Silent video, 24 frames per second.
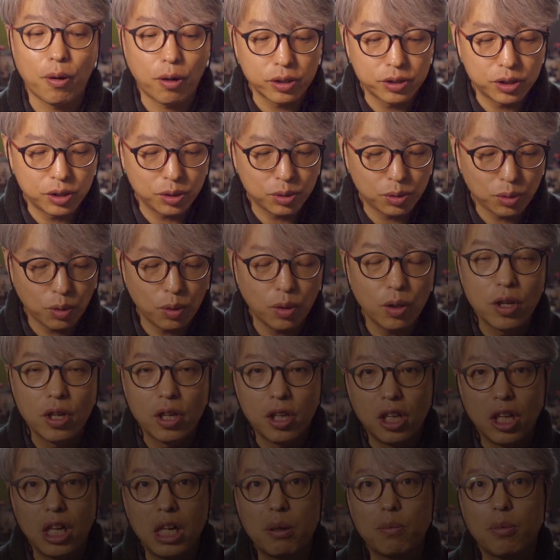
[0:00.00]
버스도
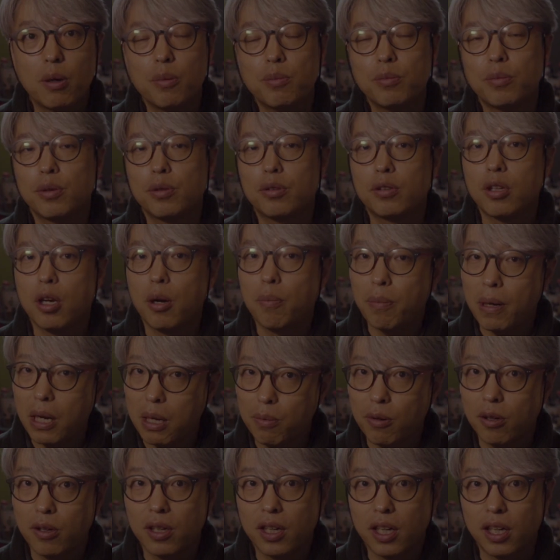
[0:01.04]
1번부터
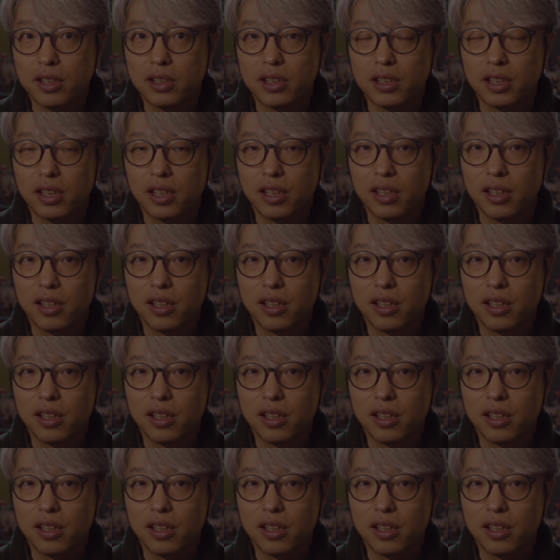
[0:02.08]
8번까지,